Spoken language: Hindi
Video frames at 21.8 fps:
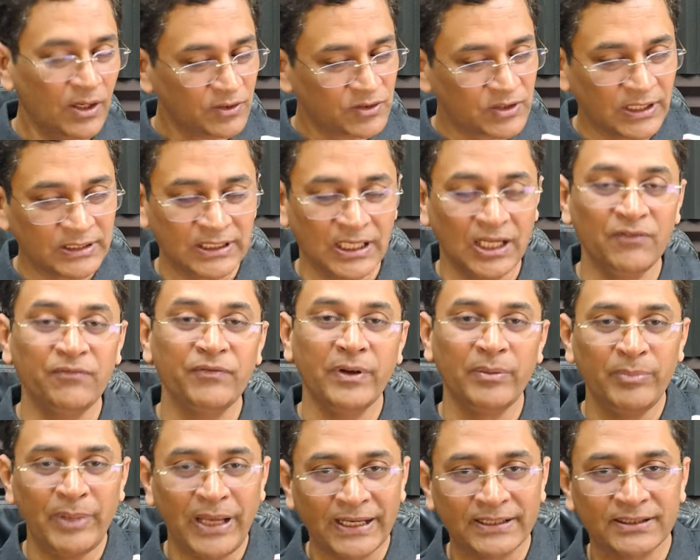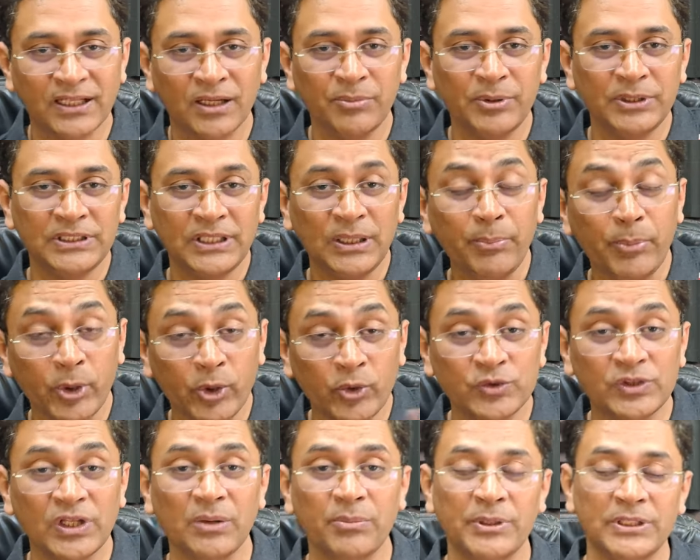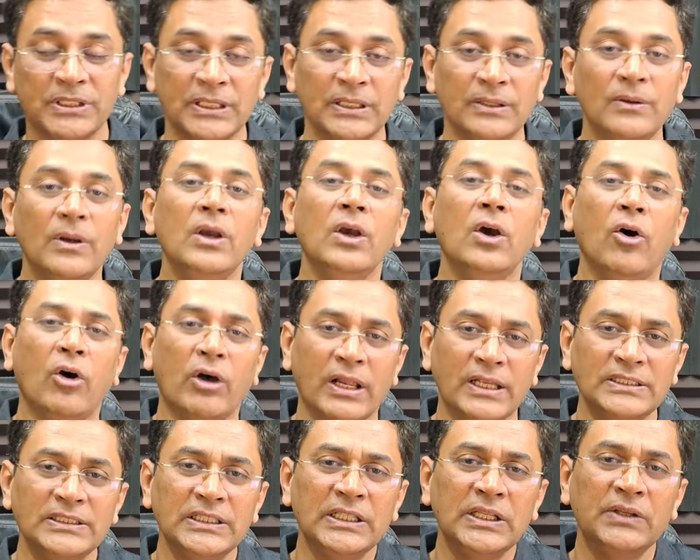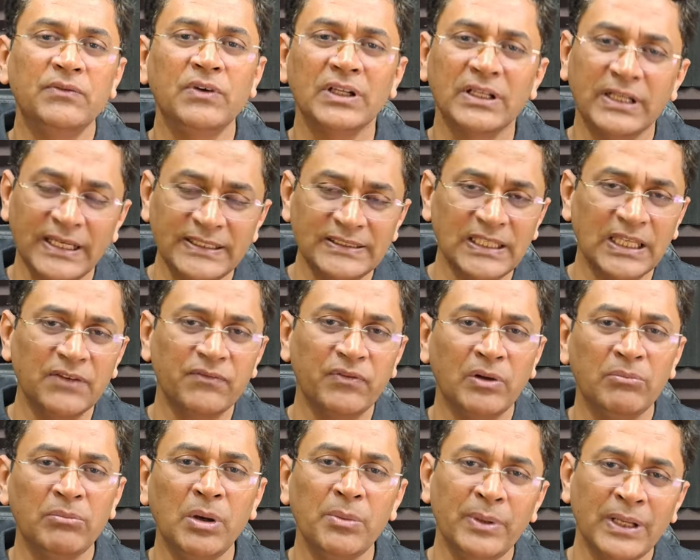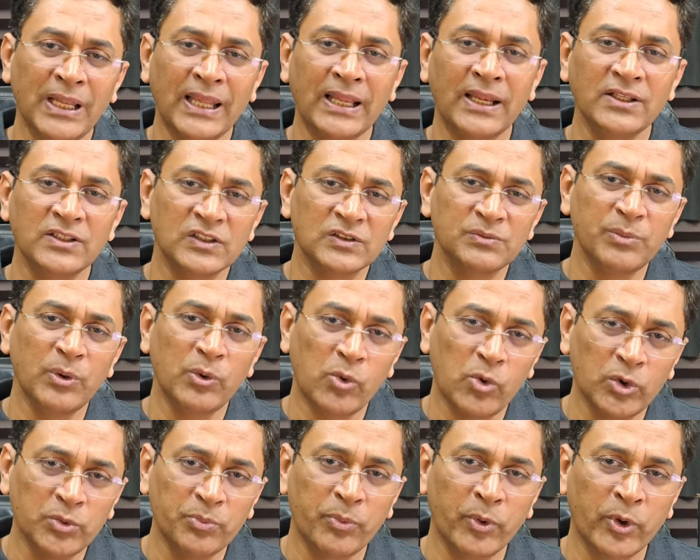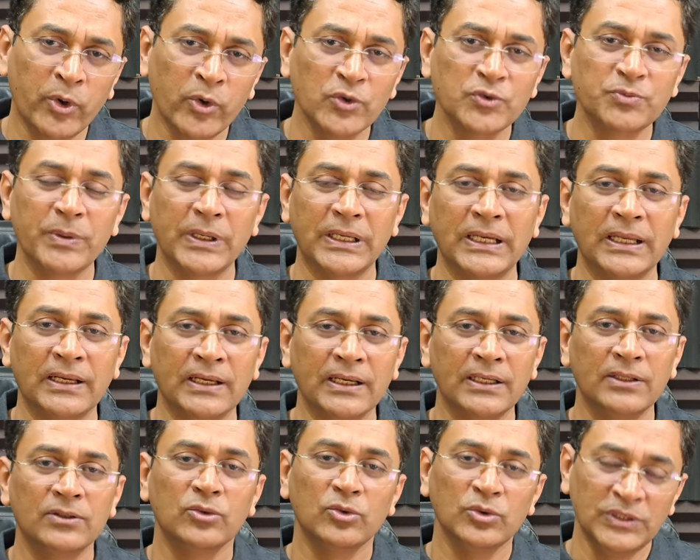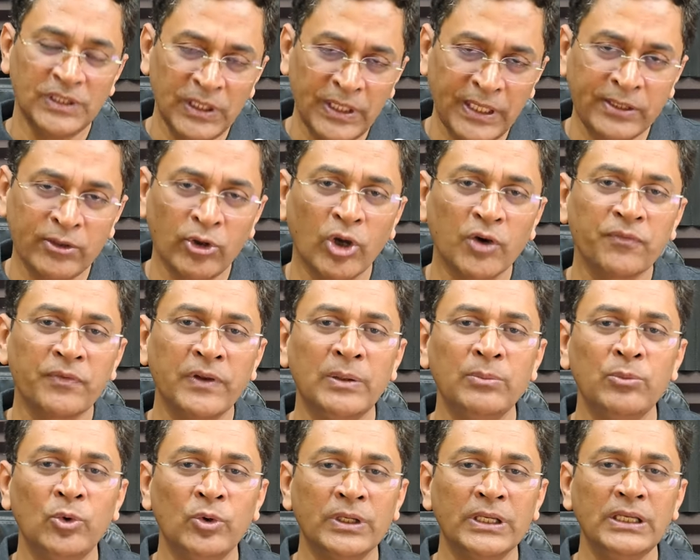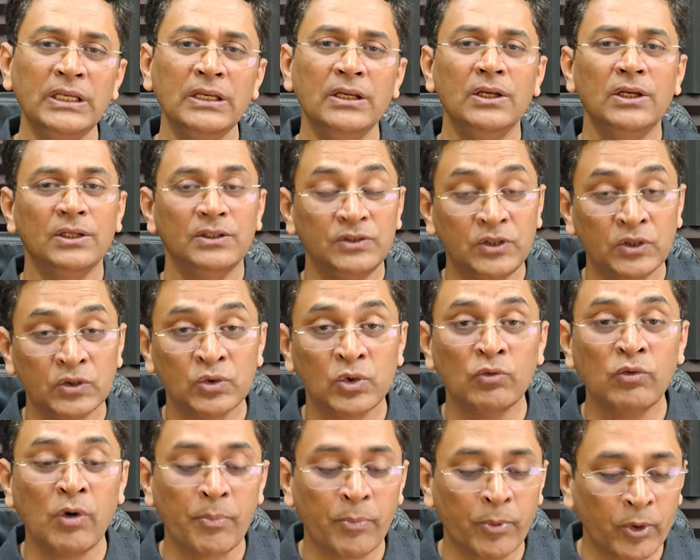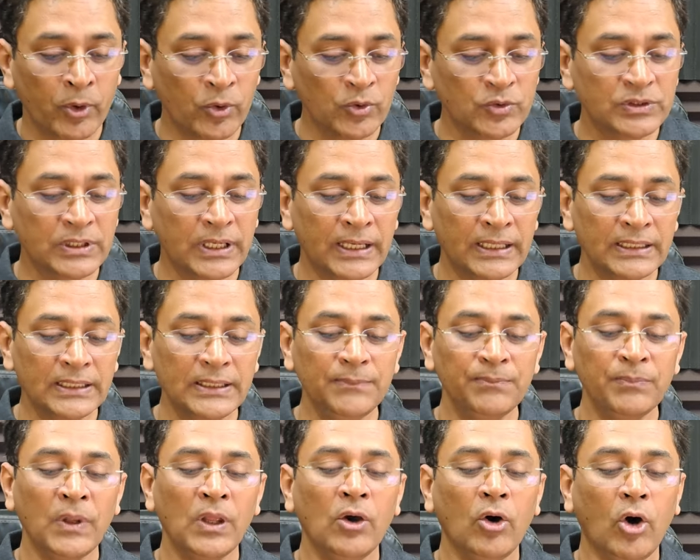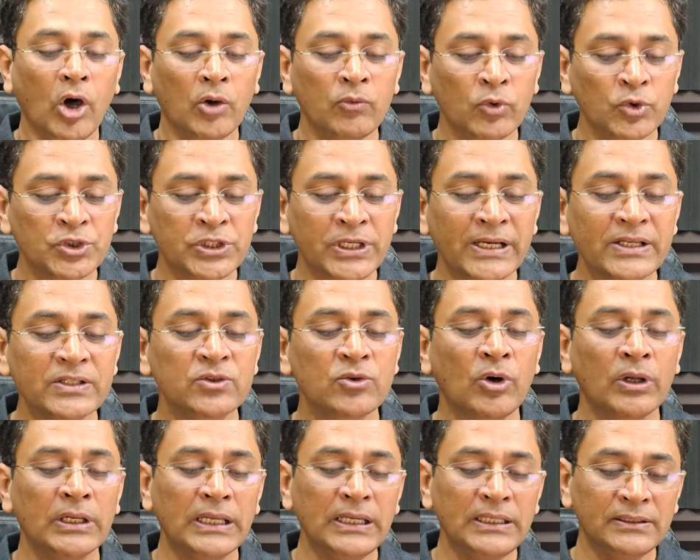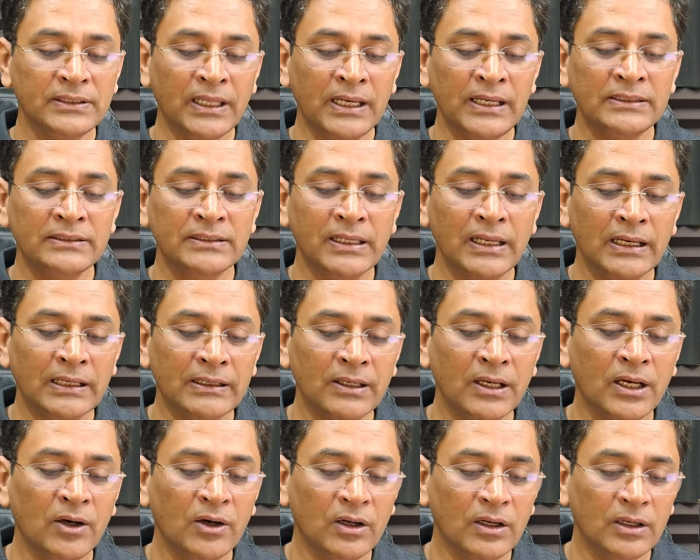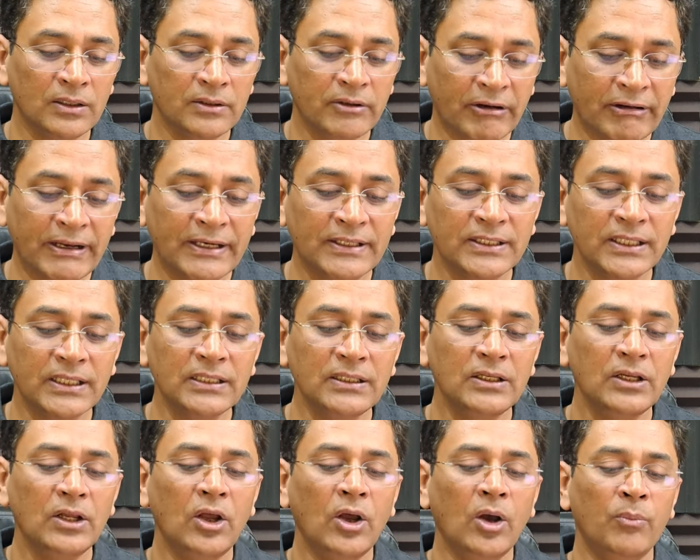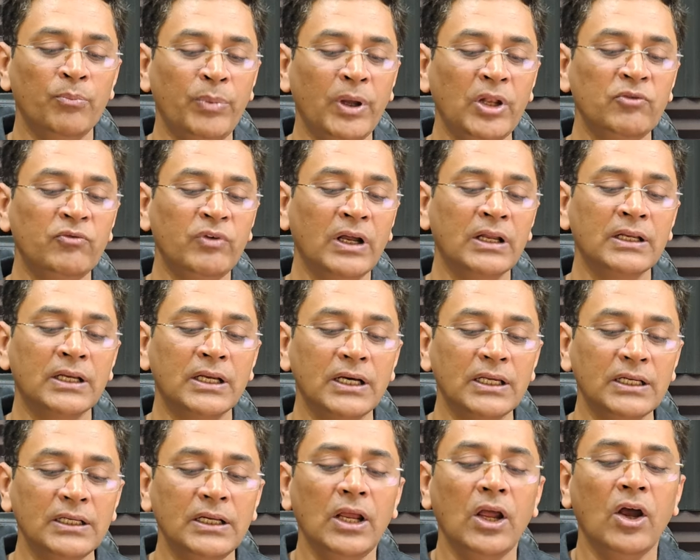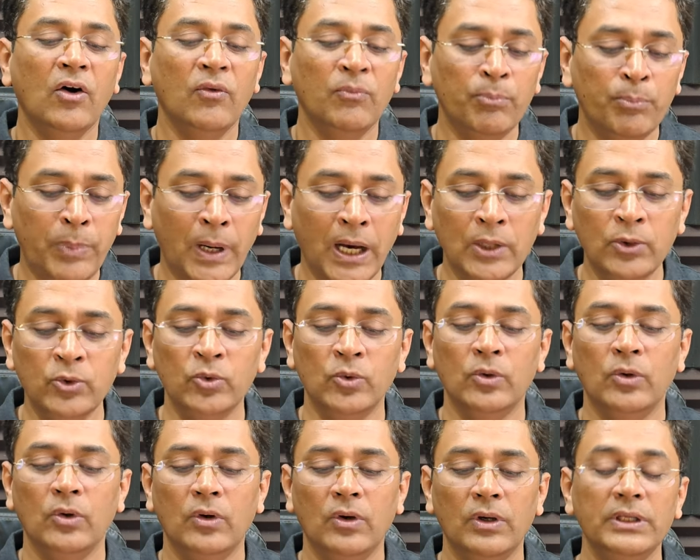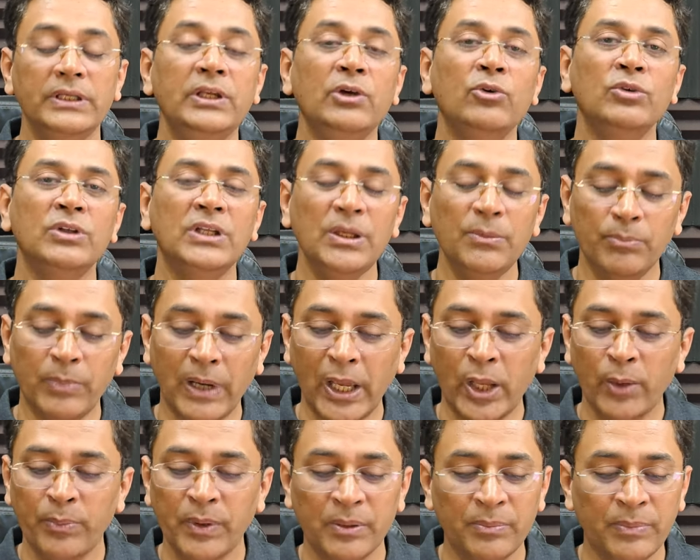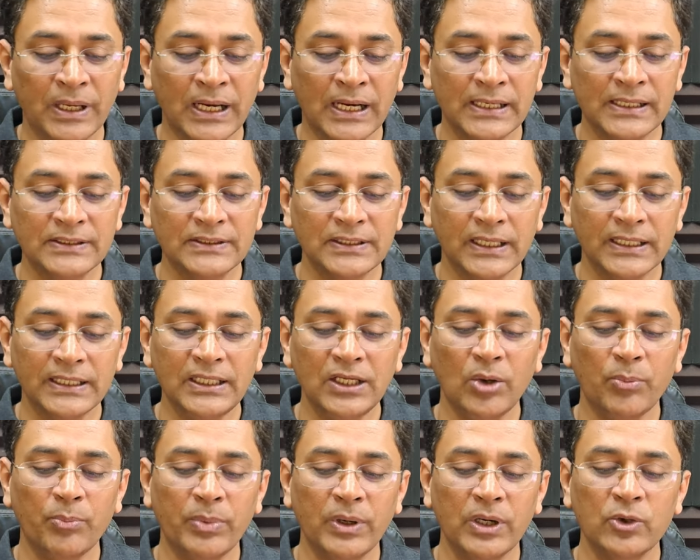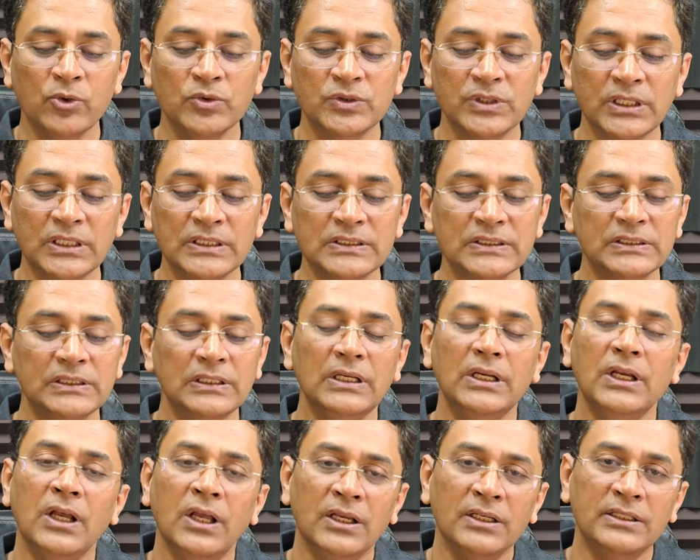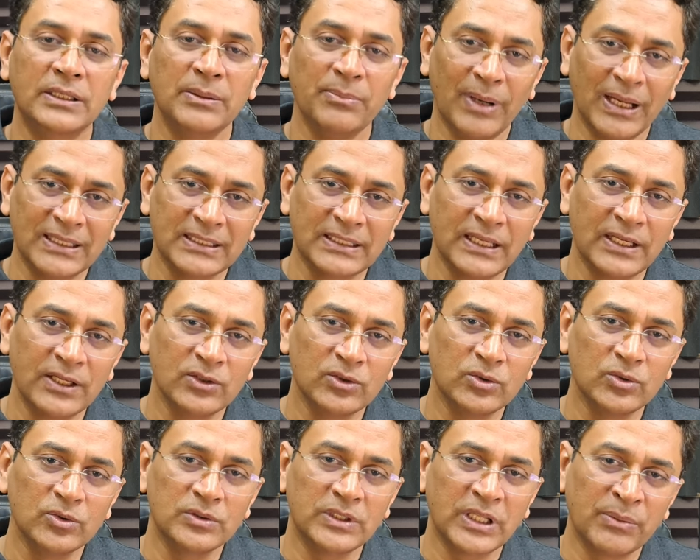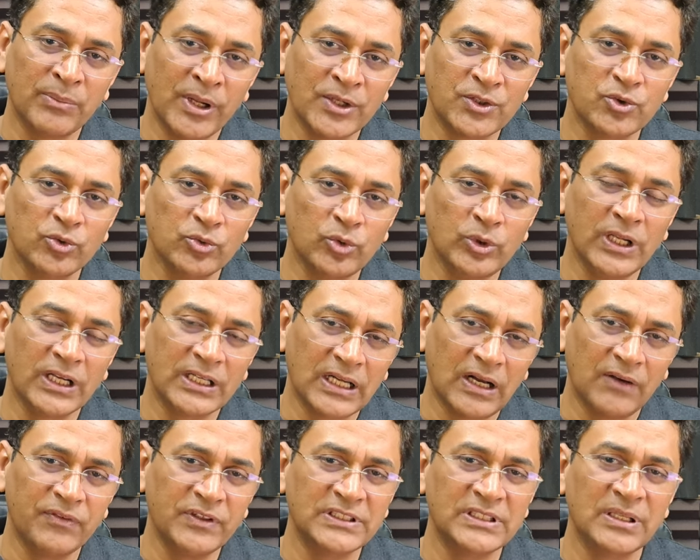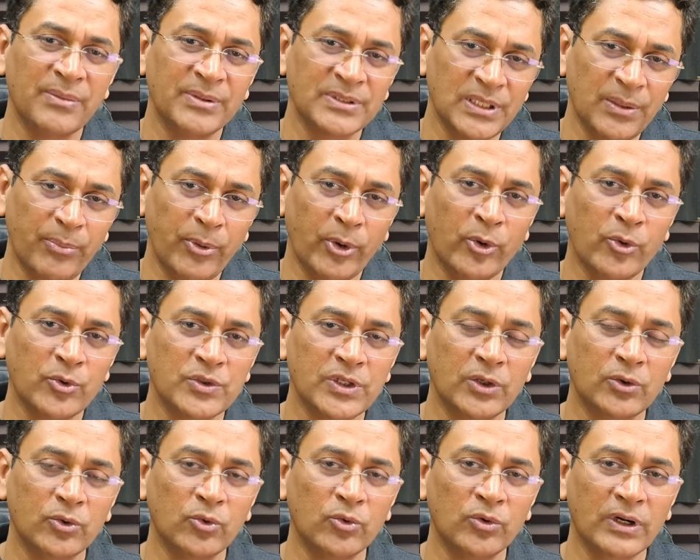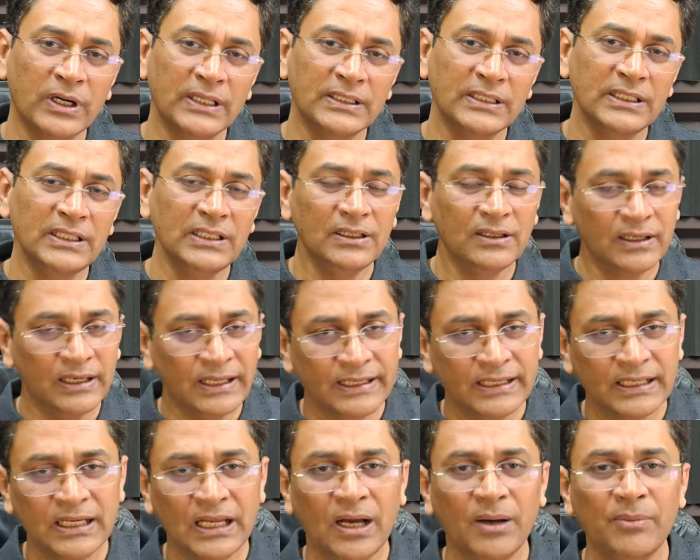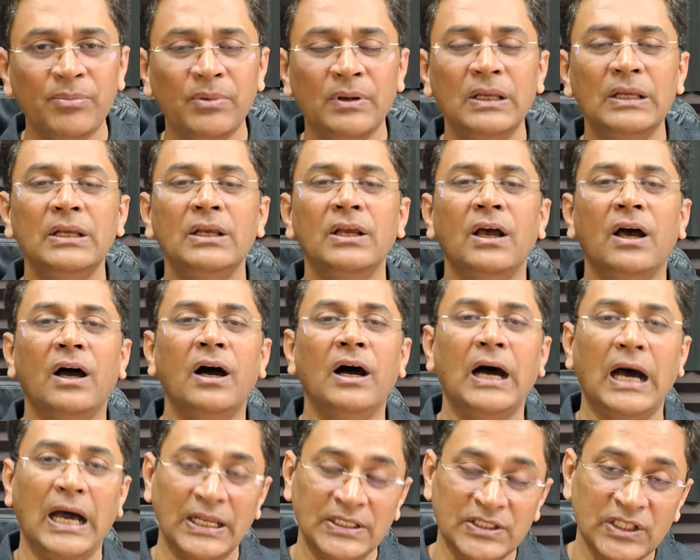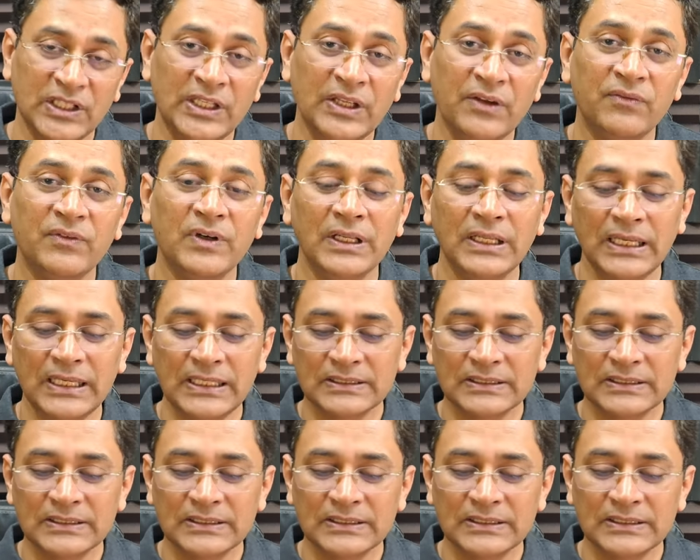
शैतान फिल्म में एक्टर भी थे प्रोड्यूसर भी थे और अजय देवगन कई सारी फिल्में बना रहे हैं जिसमें वो खुद प्रोड्यूस भी कर रहे हैं तो ये एक और फिल्म होगी जिसको वो प्रोड्यूस करेंगे और वो शख्स कौन है दलित क्रिकेटर पलवंकर बालू ये उनकी बायोपिक बनाने जा रही है अब प्रोड्यूसर्स की बात करें तो तिग्मांशु धूरिया काफ़ी समय से प्रोड्यूसर ढूंढ रहे थे लेकिन अब अजय देवगन ने